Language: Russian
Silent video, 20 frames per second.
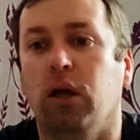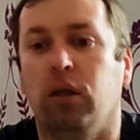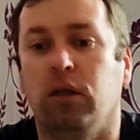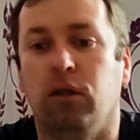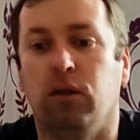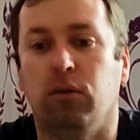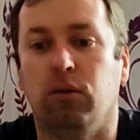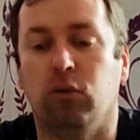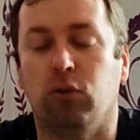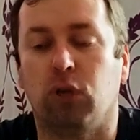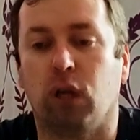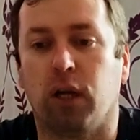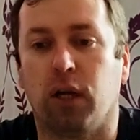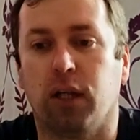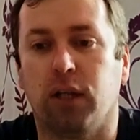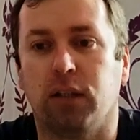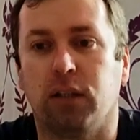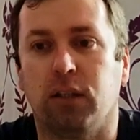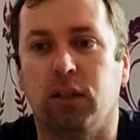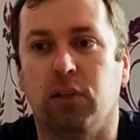И вот как
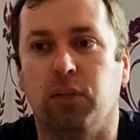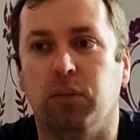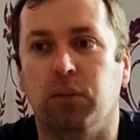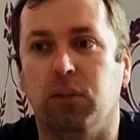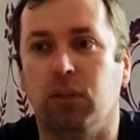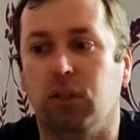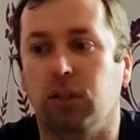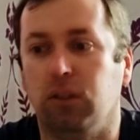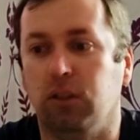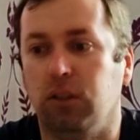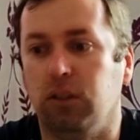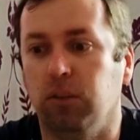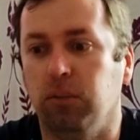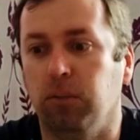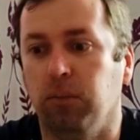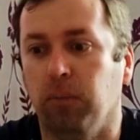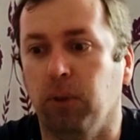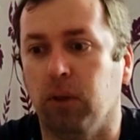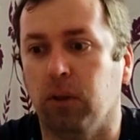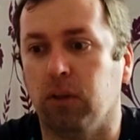раз-таки мы
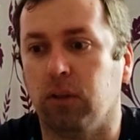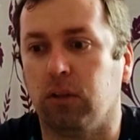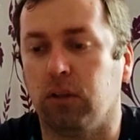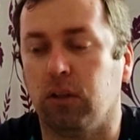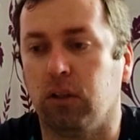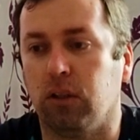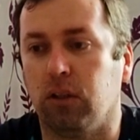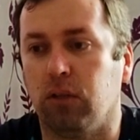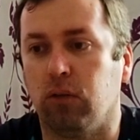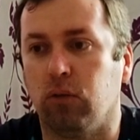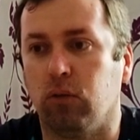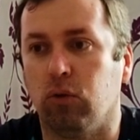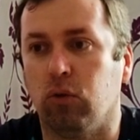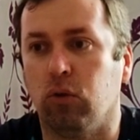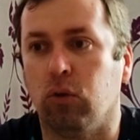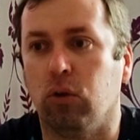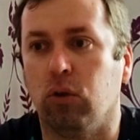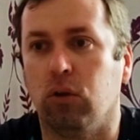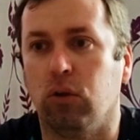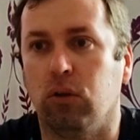следим за
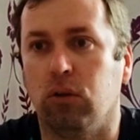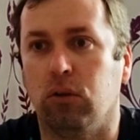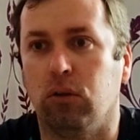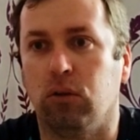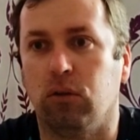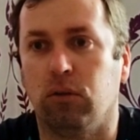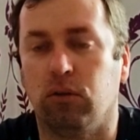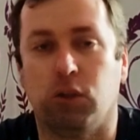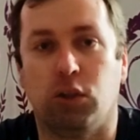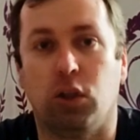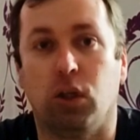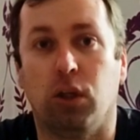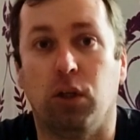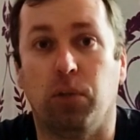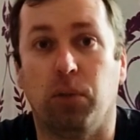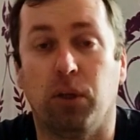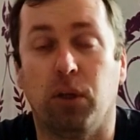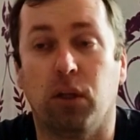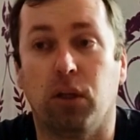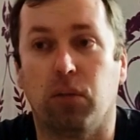его, э, вначале
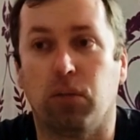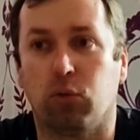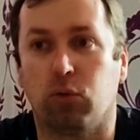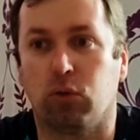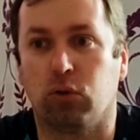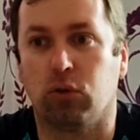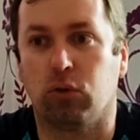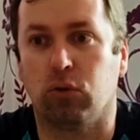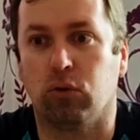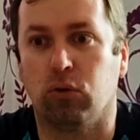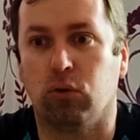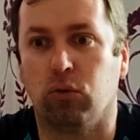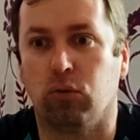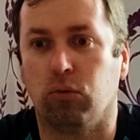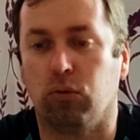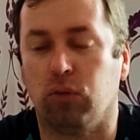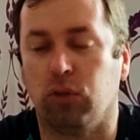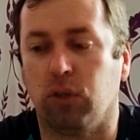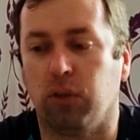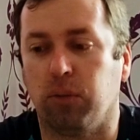непонятно, потому что он
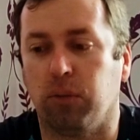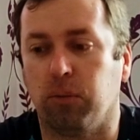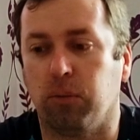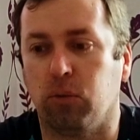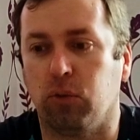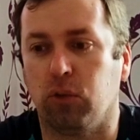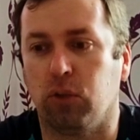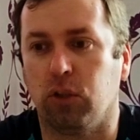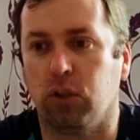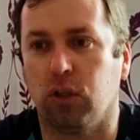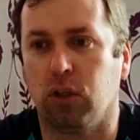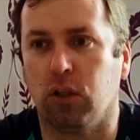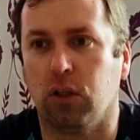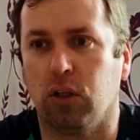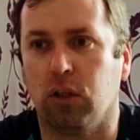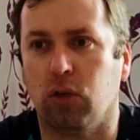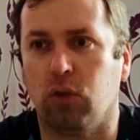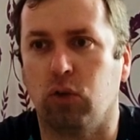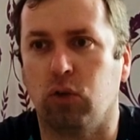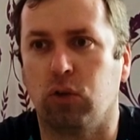внезапно получает, так,
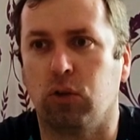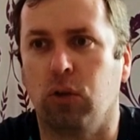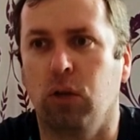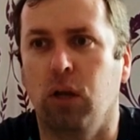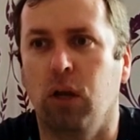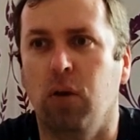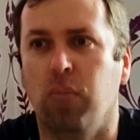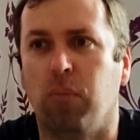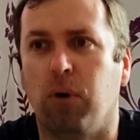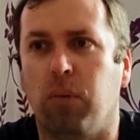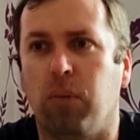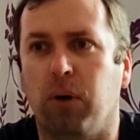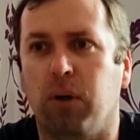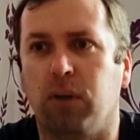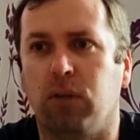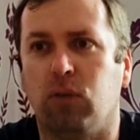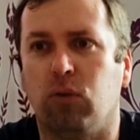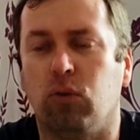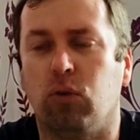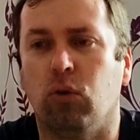я должен
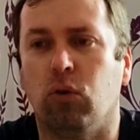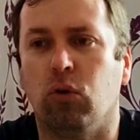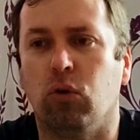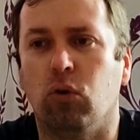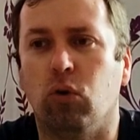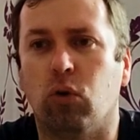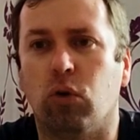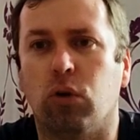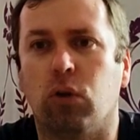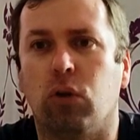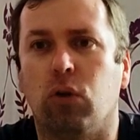попасть в другой город.